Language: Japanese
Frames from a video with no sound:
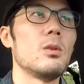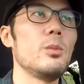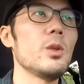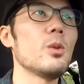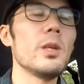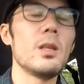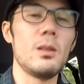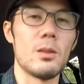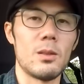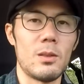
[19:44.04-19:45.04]
踏み込めな
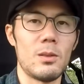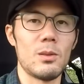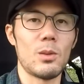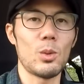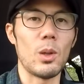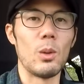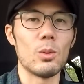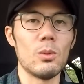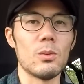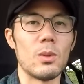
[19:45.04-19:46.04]
いことがほ
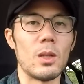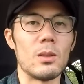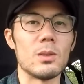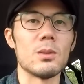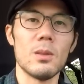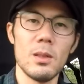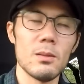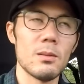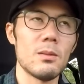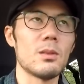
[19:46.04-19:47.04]
とんどなんですよね。
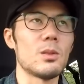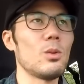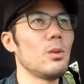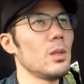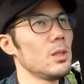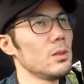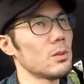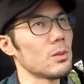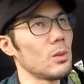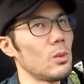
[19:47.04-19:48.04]
だからそこは技
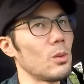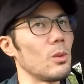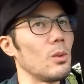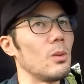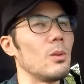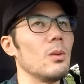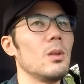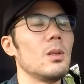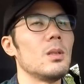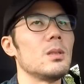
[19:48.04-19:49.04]
術どうこ
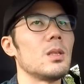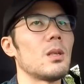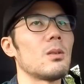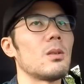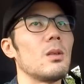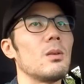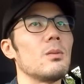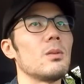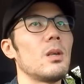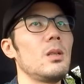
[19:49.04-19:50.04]
うじゃなく
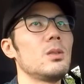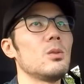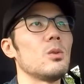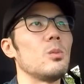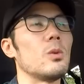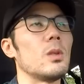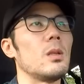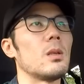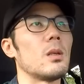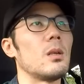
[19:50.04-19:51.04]
て相性の問
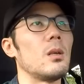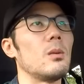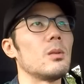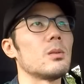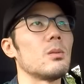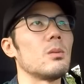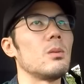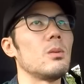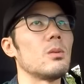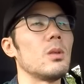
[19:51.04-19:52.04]
題だからその
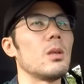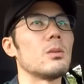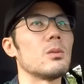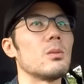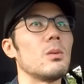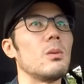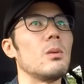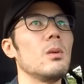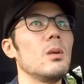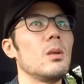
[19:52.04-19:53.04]
よくねそ
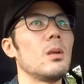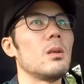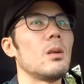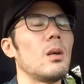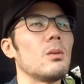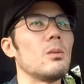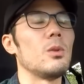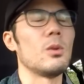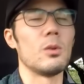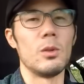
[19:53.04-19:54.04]
のあの、
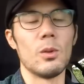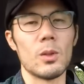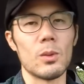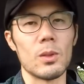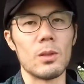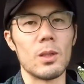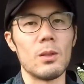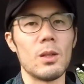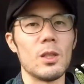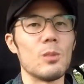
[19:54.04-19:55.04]
よく動画撮ってくれて
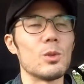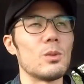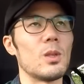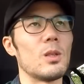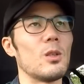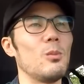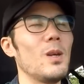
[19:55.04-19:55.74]
る兄貴もそうなんだけど、